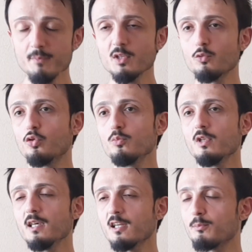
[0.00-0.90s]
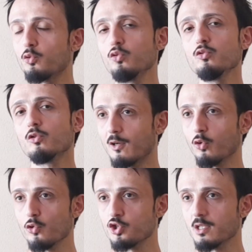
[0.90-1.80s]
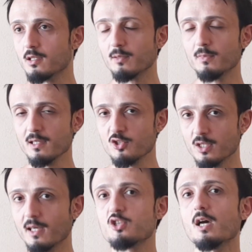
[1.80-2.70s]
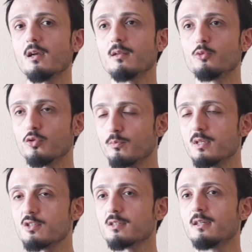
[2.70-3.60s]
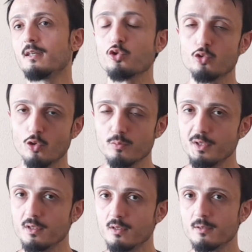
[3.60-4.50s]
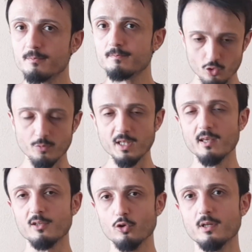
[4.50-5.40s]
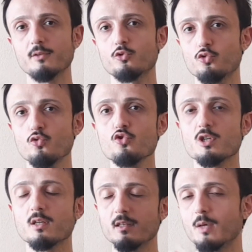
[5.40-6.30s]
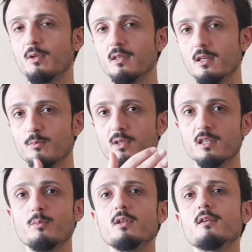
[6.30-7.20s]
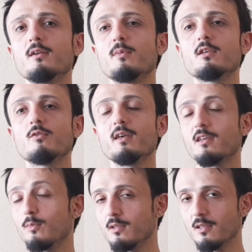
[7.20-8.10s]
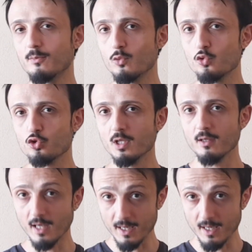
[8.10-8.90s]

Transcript: hem de tüm diğer bütün ekolojik yıkımlar için geçerli bunun bir son olmadığı. Çünkü bir de ek olarak düşününce 2021, 2022 ve 2023'te